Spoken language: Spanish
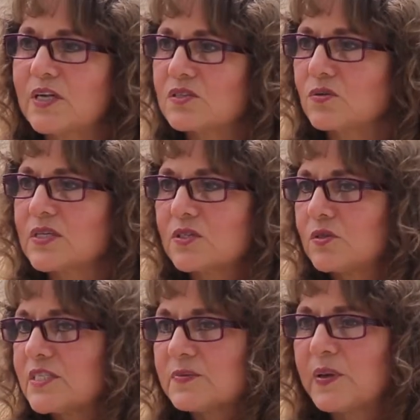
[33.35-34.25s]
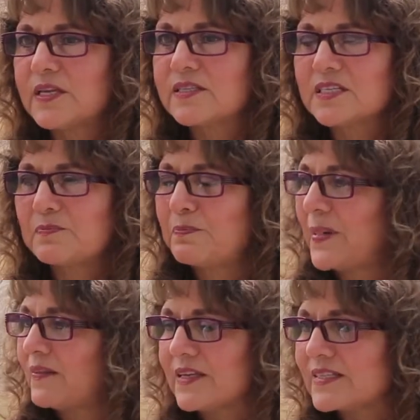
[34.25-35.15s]
otras cosas, otras experiencias
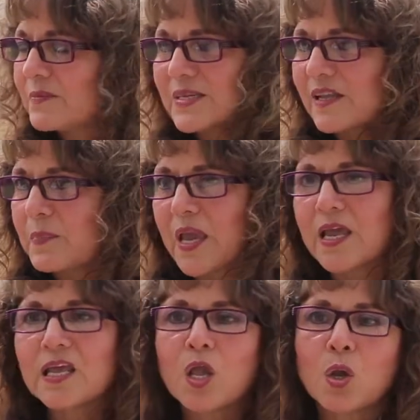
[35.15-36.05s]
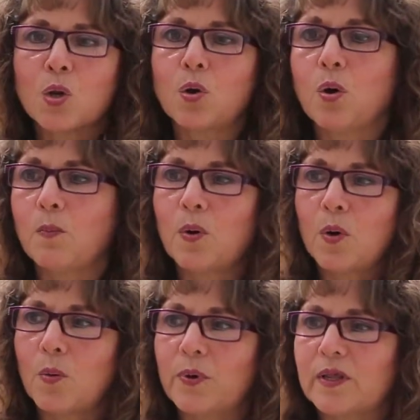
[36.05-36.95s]
padrísimas también,
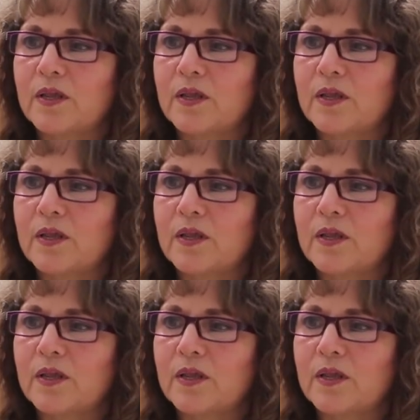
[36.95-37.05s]
como por